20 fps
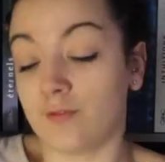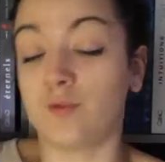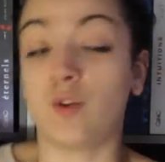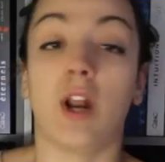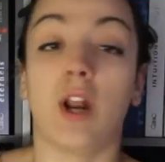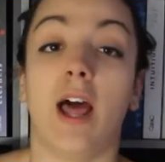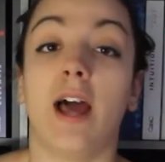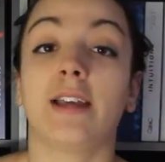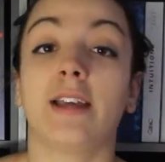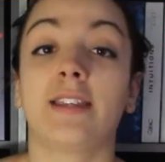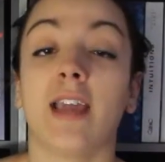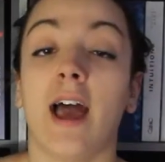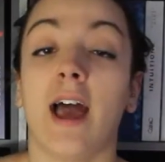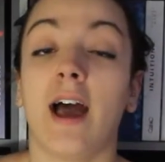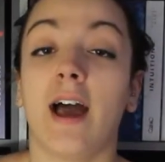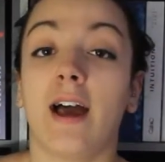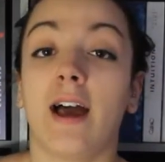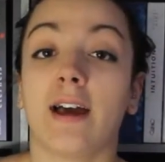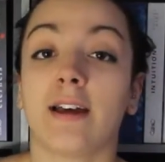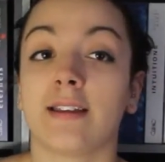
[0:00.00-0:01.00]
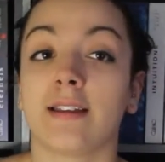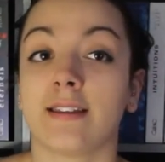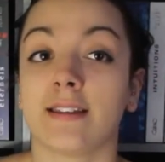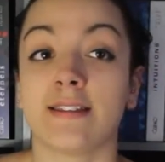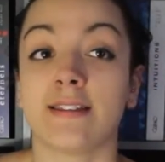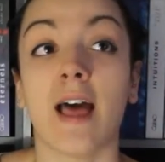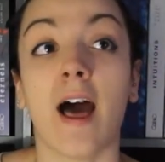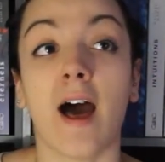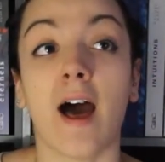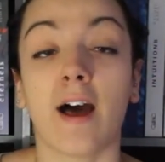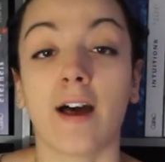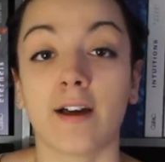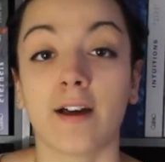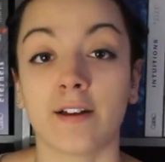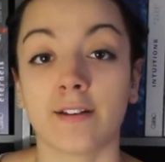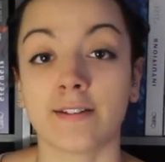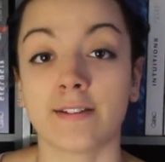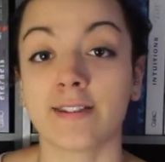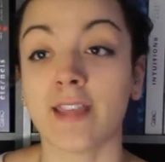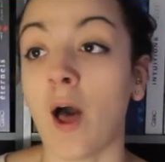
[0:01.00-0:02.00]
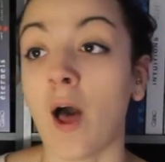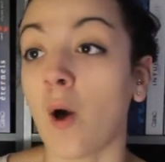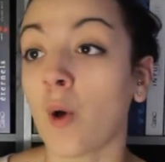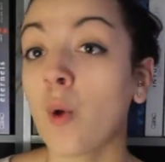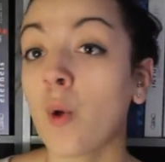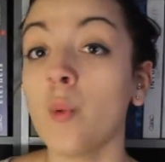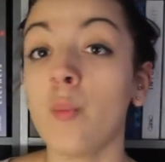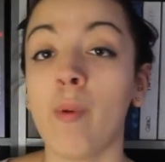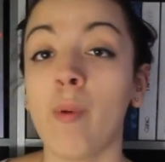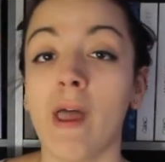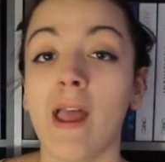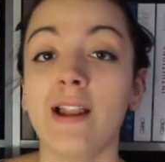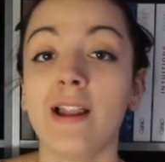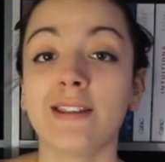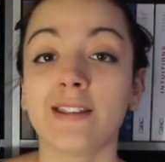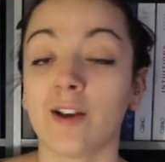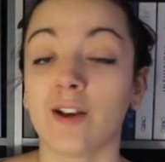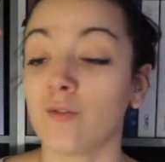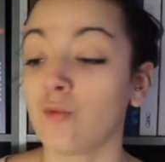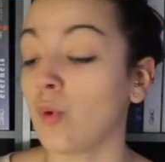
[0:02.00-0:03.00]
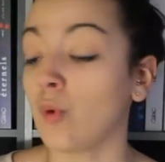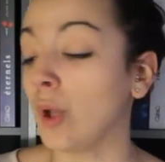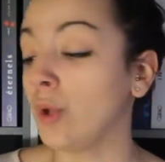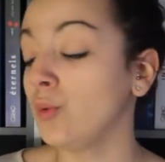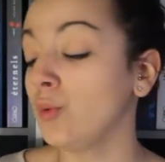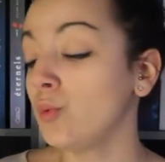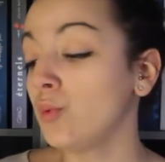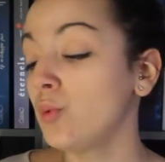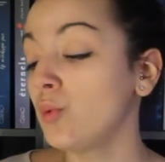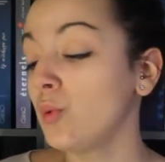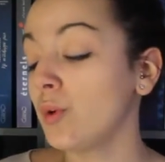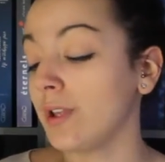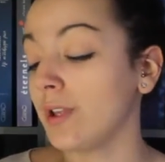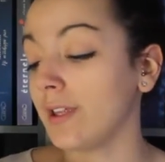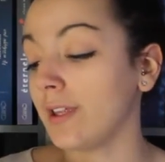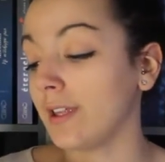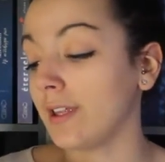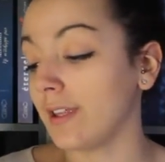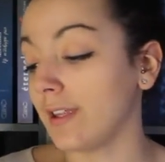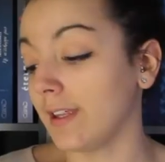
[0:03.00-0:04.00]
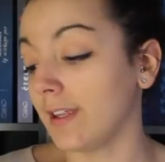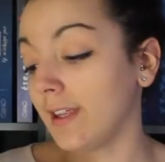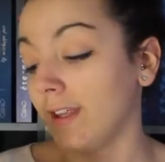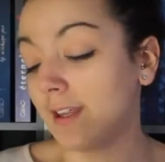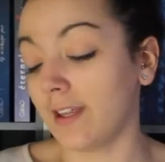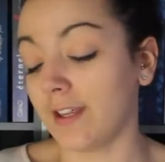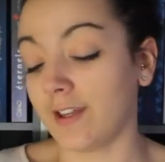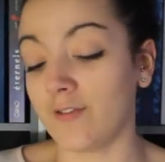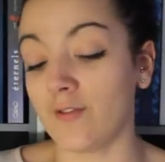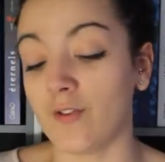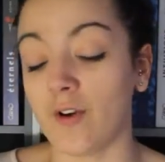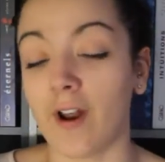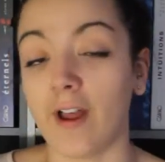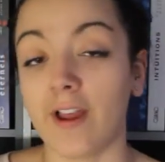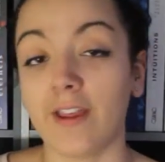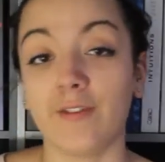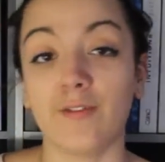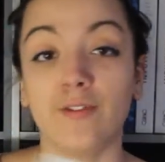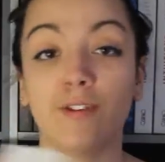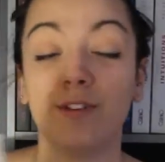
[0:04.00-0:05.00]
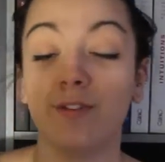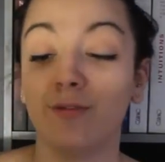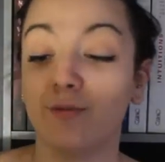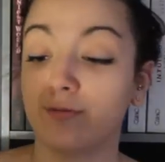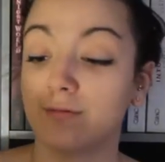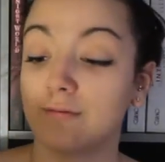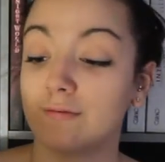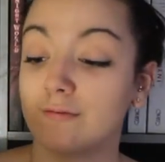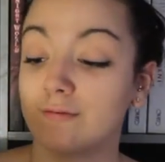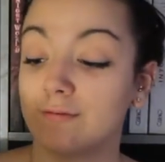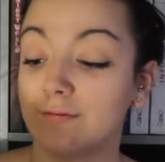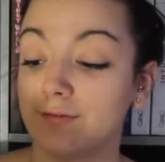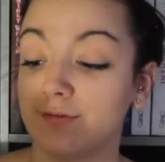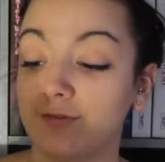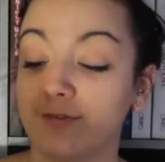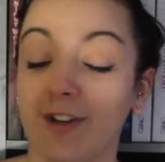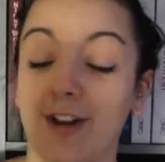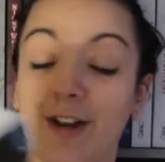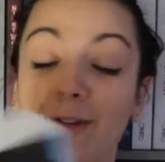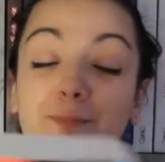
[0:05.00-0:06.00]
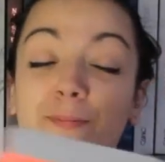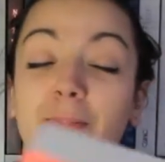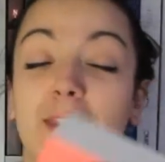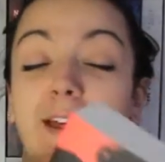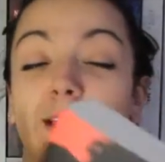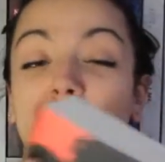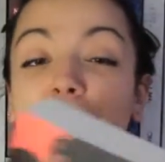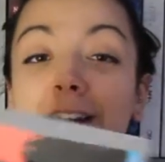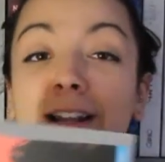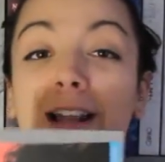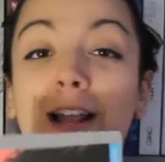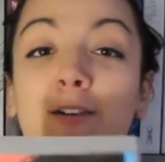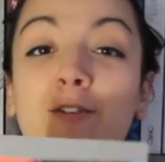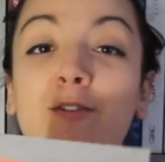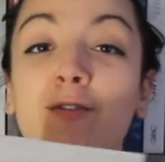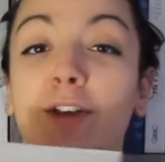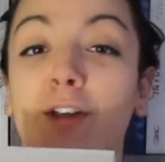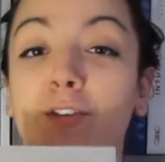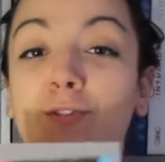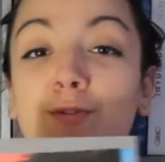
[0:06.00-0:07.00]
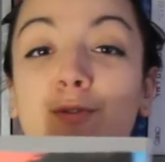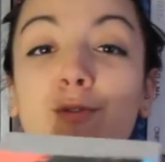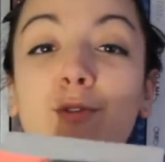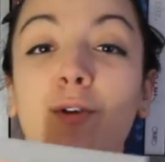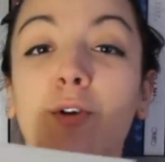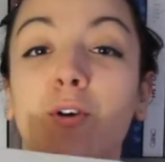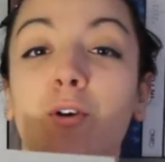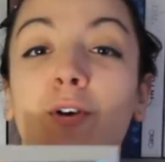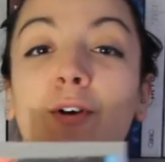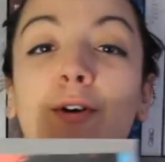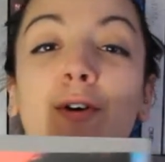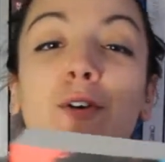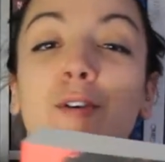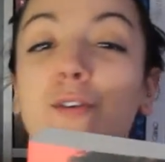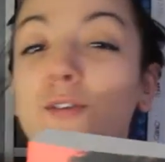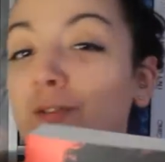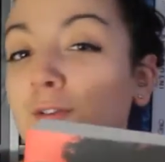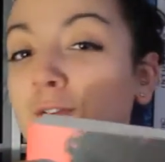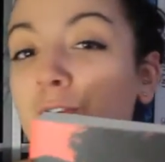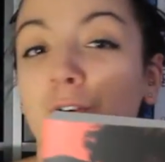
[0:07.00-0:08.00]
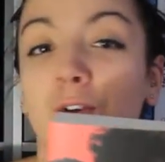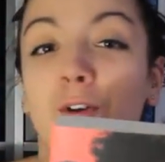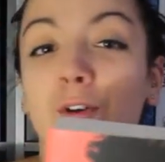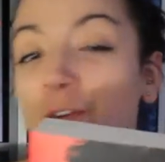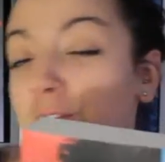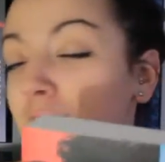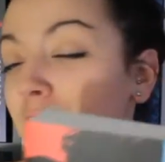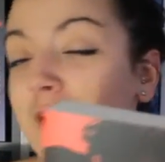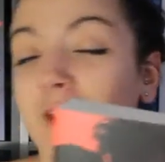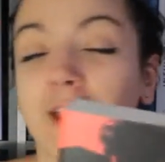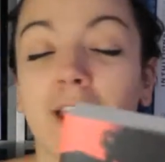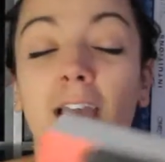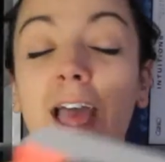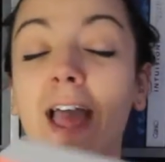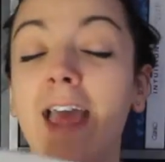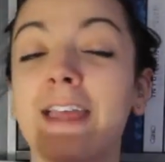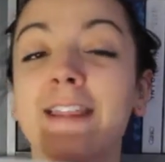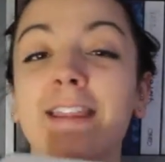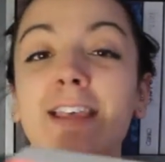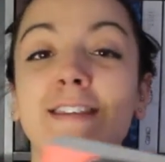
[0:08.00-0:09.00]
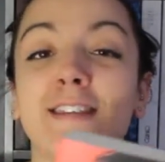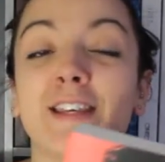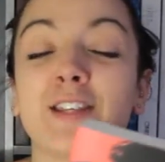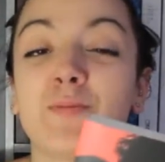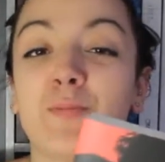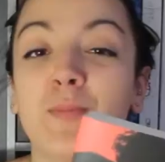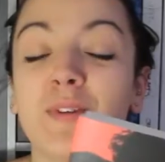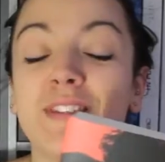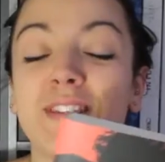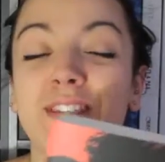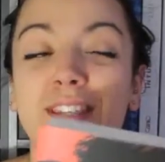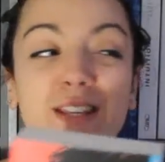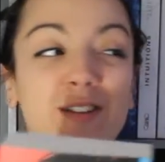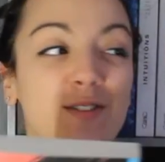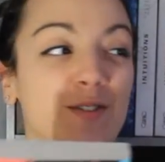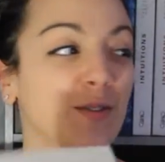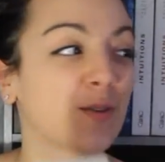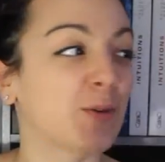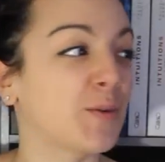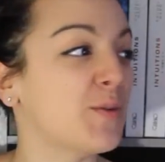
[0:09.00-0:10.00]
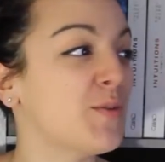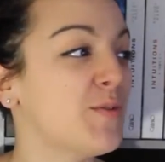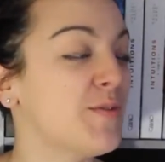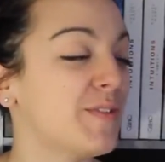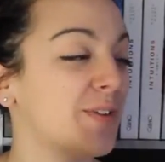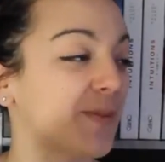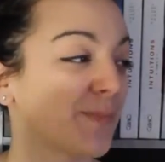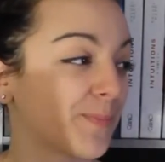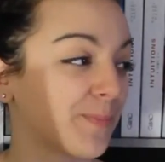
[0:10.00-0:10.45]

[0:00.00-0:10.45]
Voilà, qui a... c'est un... rebelle, c'est un voyou, et, voilà, ils... vont... Voilà. La couverture euh, est assez explicite, je trouve.